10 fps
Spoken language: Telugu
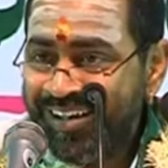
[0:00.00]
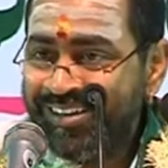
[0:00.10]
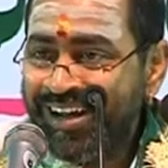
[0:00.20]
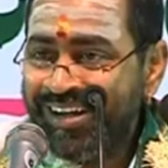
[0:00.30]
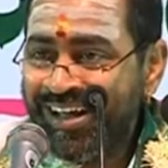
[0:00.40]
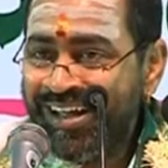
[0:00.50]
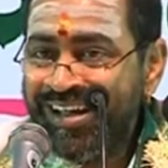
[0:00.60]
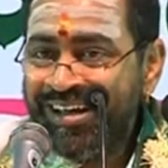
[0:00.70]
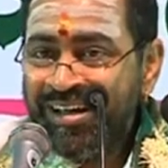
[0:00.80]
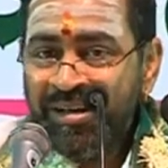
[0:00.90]
ఎందుకంటే
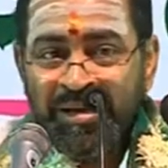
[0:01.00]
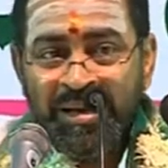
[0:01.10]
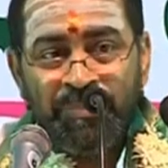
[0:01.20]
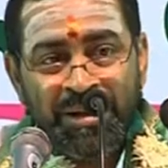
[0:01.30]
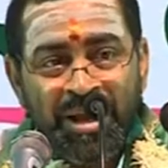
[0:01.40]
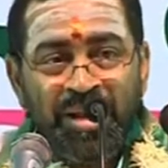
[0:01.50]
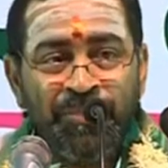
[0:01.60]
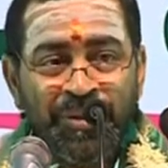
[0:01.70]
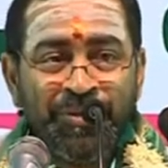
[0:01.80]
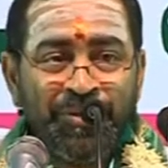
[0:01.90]
ఈ పిల్లల్ని
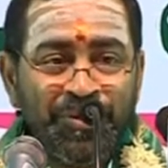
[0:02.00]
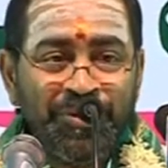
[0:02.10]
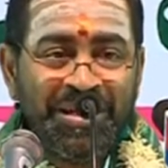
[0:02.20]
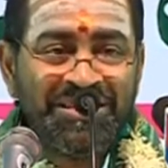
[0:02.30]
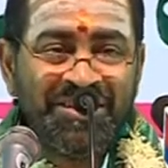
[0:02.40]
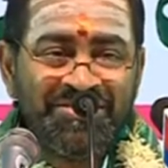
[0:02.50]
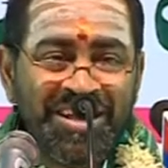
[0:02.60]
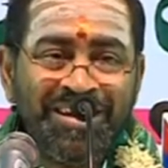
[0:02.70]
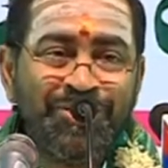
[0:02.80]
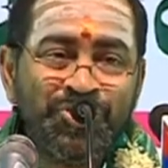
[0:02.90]
పెట్టుకుంటుంటే
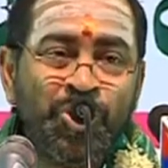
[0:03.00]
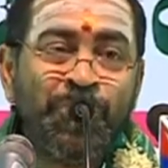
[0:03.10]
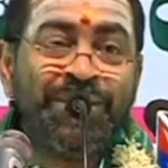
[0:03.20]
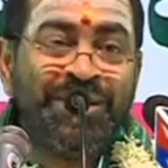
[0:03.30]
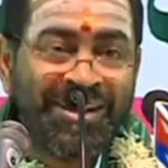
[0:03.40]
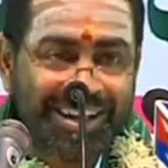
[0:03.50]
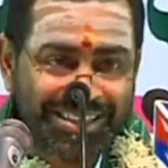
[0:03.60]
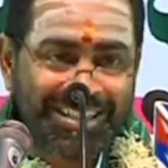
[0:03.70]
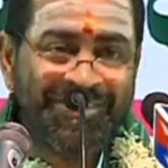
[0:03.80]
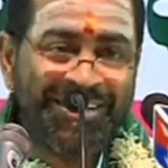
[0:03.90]
సంసారంలో సుఖపడ్డం
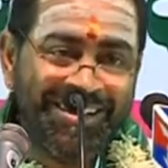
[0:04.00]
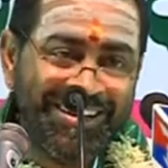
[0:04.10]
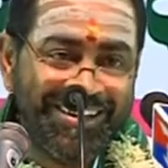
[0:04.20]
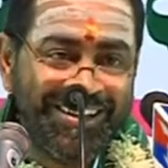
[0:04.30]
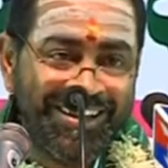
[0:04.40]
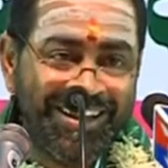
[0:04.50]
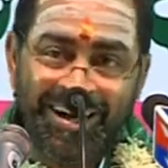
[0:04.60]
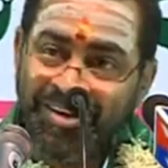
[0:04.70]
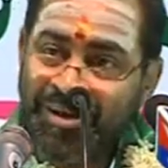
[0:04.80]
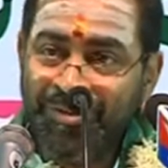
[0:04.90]
కష్టమని
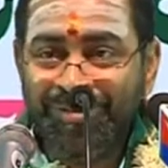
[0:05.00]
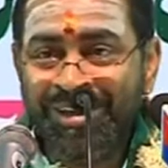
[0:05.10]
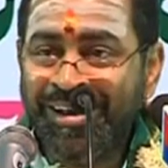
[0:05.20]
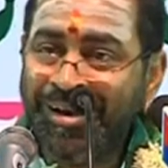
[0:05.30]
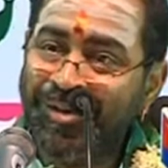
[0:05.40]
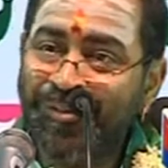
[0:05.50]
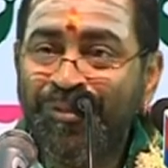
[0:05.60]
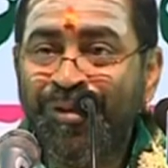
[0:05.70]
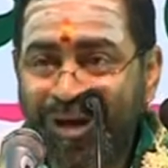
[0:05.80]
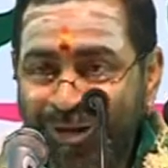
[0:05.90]
ఇలాంటి వాళ్ళు ఉంటారంటే
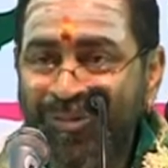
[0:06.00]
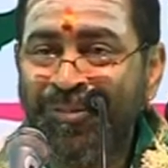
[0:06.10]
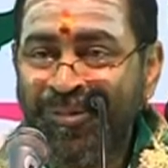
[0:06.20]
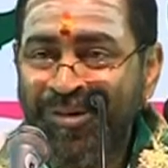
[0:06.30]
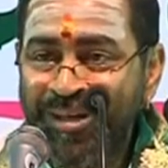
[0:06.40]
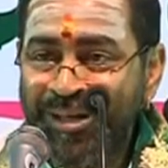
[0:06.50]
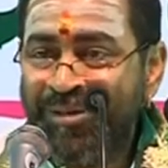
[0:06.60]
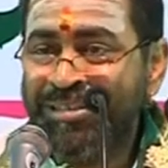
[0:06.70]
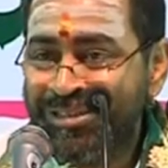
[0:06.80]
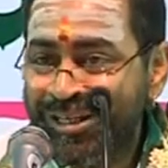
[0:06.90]
ఉన్నారు ఈ
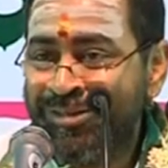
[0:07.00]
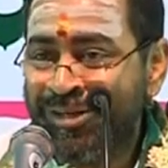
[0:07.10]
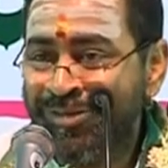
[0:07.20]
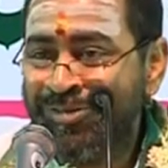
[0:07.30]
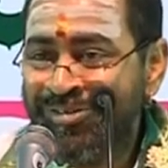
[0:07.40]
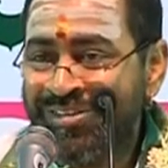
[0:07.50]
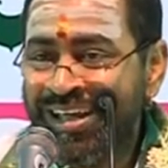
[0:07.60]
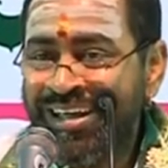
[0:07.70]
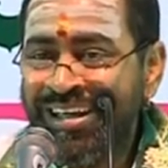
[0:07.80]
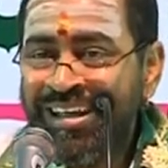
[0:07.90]
మధ్య చరిత్రలో
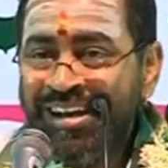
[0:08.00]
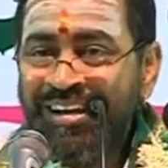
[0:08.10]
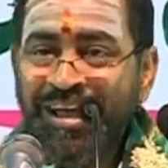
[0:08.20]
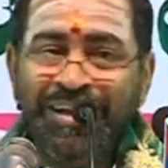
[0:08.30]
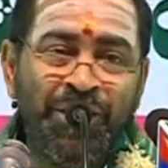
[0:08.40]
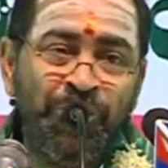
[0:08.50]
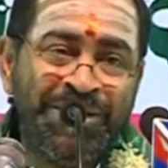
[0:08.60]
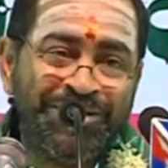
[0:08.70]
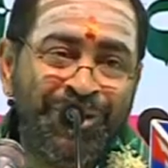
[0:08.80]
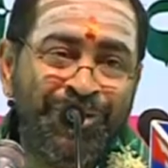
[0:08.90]
చూస్తే నేను
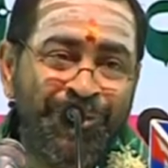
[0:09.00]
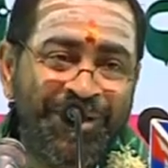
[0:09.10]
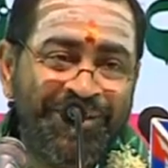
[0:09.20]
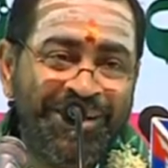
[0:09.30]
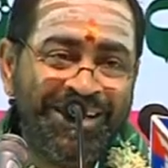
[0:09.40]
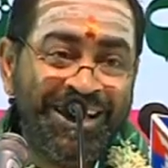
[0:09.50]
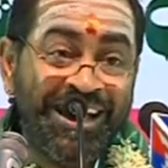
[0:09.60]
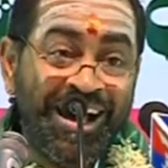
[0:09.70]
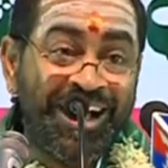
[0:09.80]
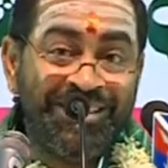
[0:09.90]
నవమాసాలు మోయడం ఏంటి
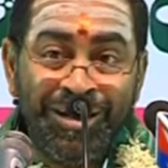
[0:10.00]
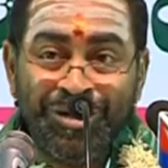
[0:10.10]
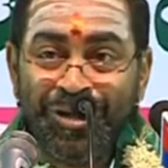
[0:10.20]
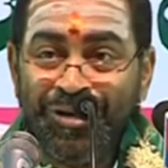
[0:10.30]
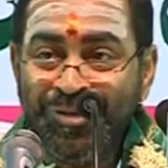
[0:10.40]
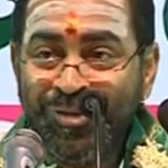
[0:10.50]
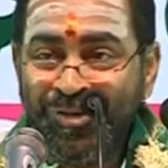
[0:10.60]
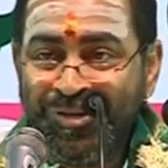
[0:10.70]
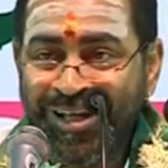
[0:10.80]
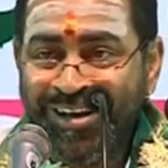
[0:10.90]
అద్దెకి తల్లులు
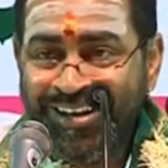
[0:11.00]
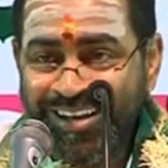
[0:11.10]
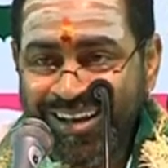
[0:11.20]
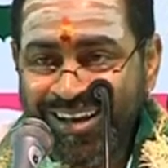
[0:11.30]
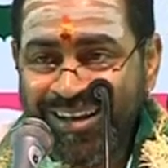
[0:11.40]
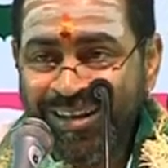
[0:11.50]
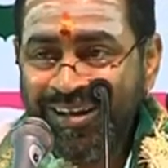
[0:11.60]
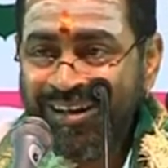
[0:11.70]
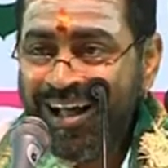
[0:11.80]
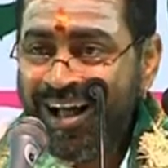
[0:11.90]
దొరుకుతారని
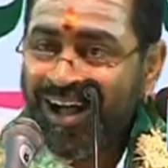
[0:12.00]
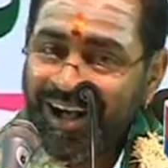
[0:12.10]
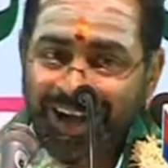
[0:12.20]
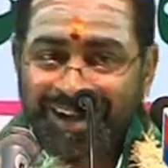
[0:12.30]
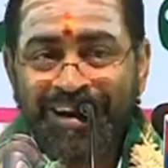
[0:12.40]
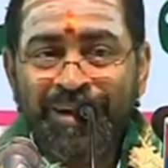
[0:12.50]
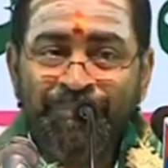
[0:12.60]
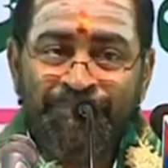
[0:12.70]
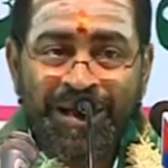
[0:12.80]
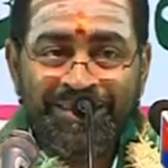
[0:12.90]
అక్కడ
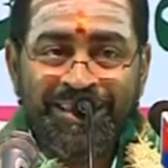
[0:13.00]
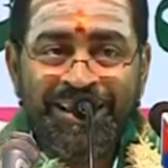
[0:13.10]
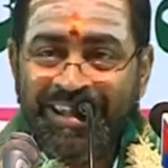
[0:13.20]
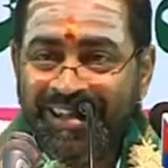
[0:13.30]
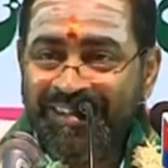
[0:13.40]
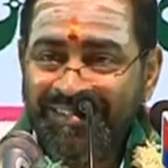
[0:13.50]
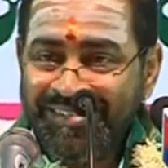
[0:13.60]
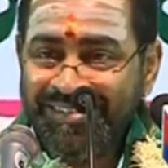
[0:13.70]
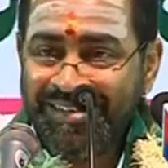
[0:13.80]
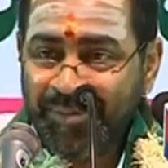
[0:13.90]
అద్దెకి
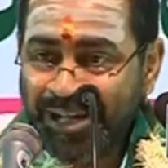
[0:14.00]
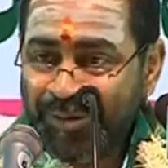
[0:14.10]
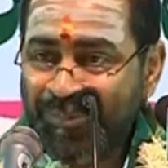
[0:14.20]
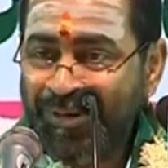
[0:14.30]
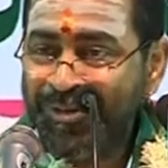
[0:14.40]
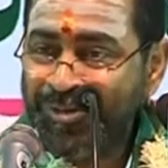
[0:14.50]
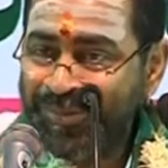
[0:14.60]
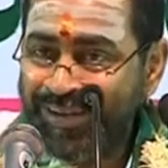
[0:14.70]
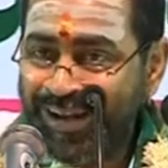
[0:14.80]
తమ గర్భంలోంచి